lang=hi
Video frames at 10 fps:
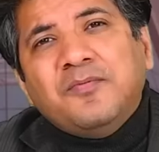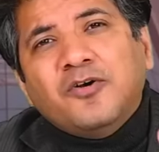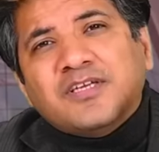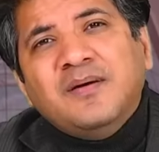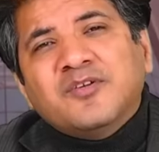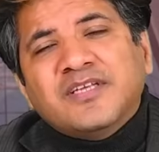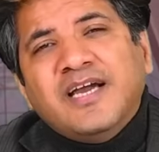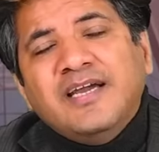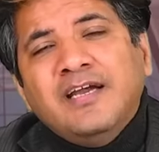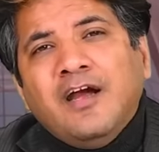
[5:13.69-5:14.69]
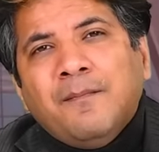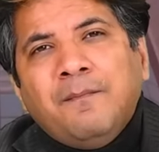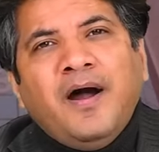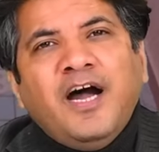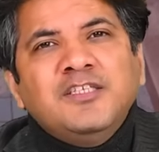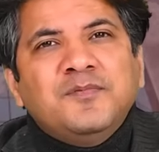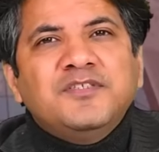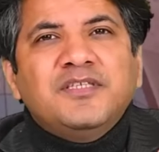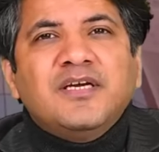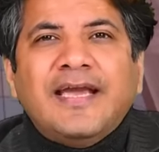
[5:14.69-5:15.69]
बहुत कम होता है पाँच बजे
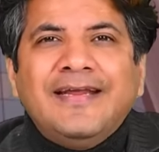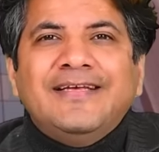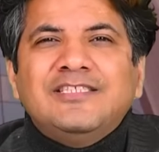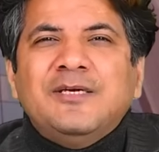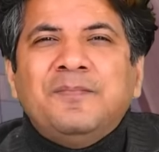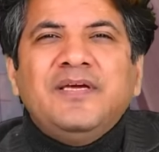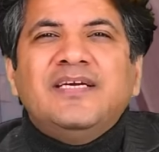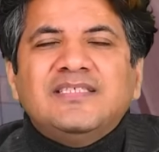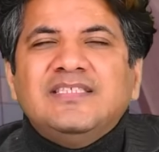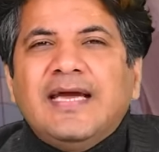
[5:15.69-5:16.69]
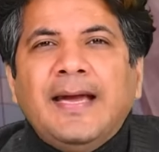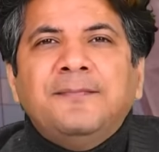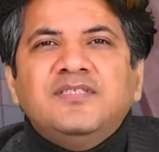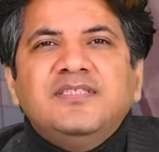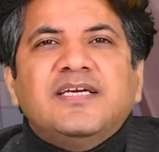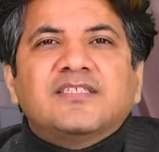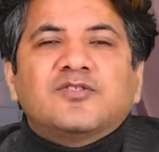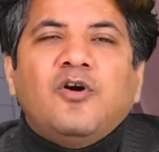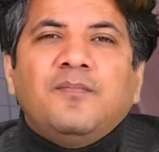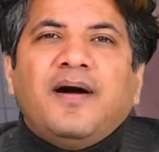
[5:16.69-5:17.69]
तक एन एस सी बी एस सी
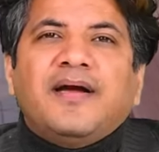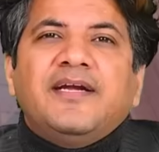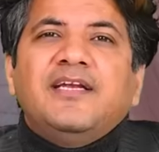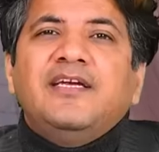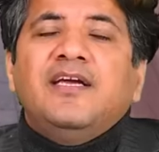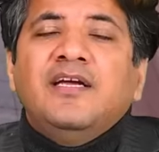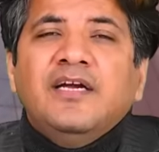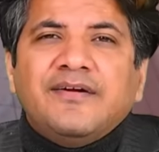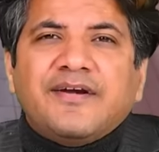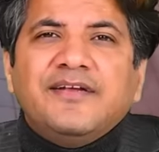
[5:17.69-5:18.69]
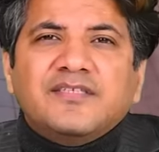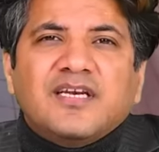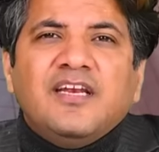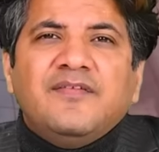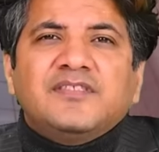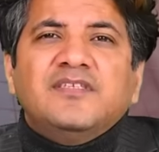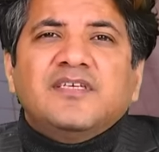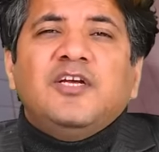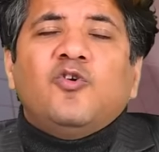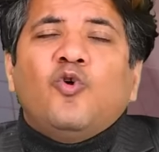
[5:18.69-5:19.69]
स्टॉक मार्केट के लिए ट्रेडर्स के लिए इन्वेस्टर्स के
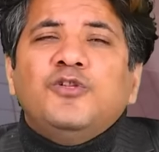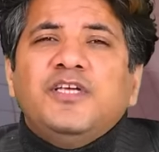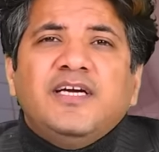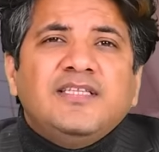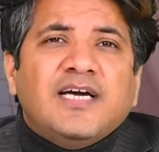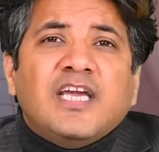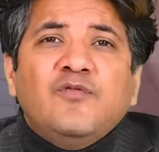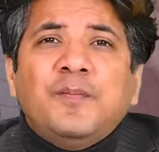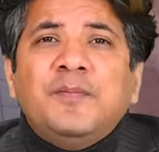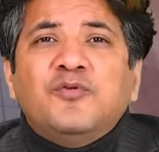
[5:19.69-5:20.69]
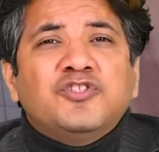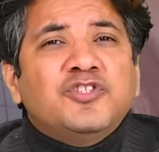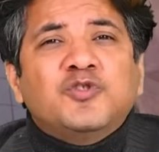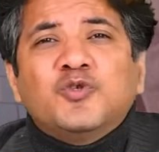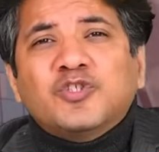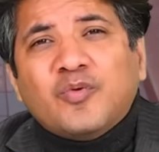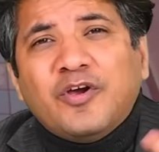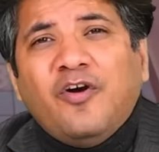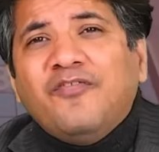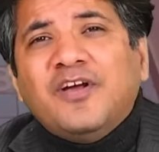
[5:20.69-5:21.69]
लिए खोल दी गई ताकि वो अपने पोजिशन को स्क्वेयर
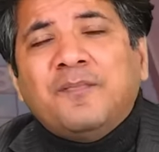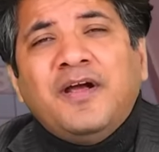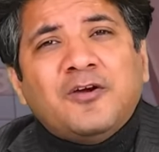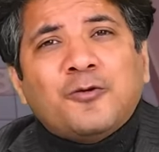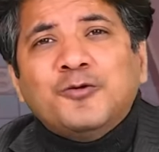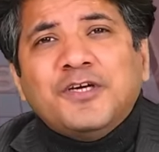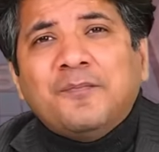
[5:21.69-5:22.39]
ऑफ कर पाए क्लोज कर